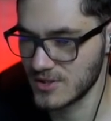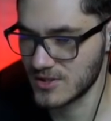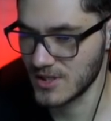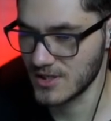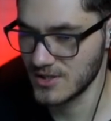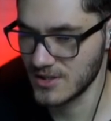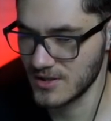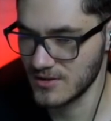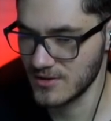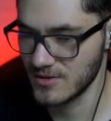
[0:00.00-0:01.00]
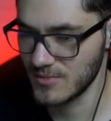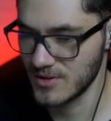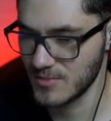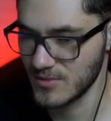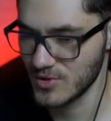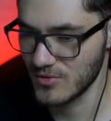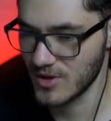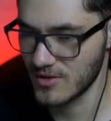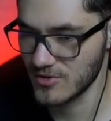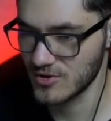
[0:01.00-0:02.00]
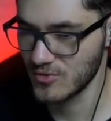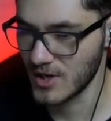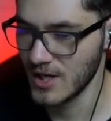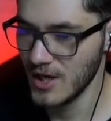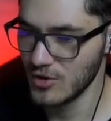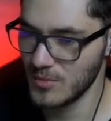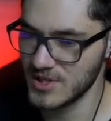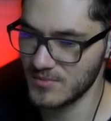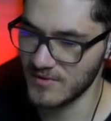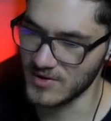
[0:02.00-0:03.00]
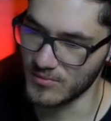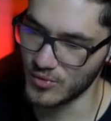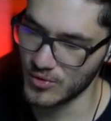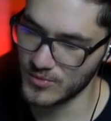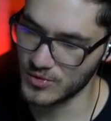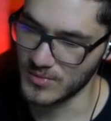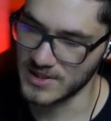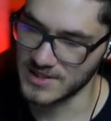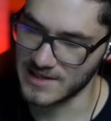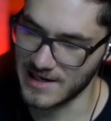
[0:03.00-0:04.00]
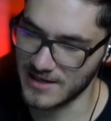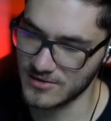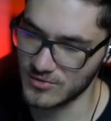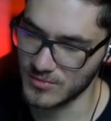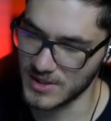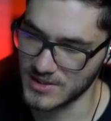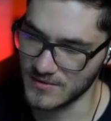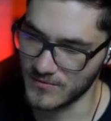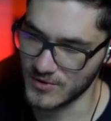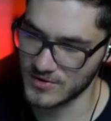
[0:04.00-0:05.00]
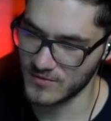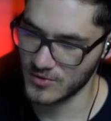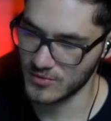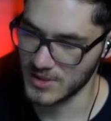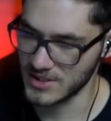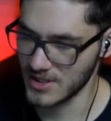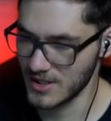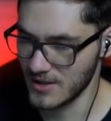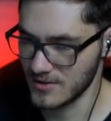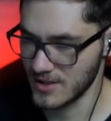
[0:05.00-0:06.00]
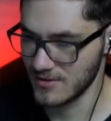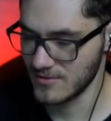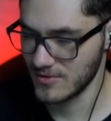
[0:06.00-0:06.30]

jeszcze jakiś jeden i będę, będę musiał ogarnąć, które. Tu będzie pewnie boom, tu będzie rad, tu będzie fosfor, tu będzie ten